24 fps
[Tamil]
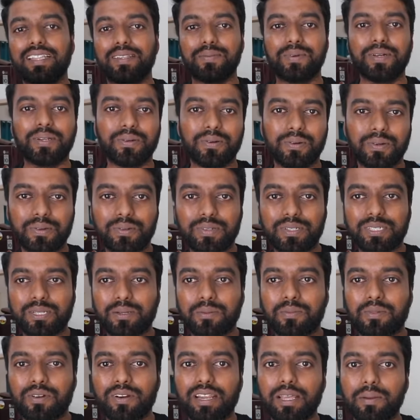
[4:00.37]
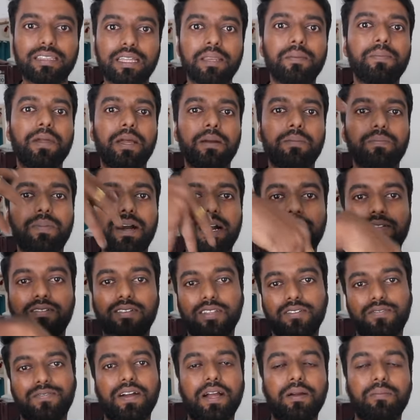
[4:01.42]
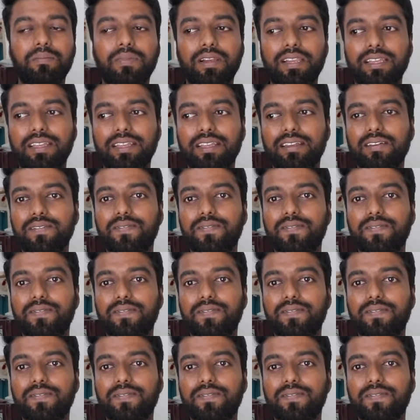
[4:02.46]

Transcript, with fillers: அந்த மாதிரி ஒரு விஷயமும் இல்லை திருப்பி ஐம் பேக் வித் ஃபேமிலி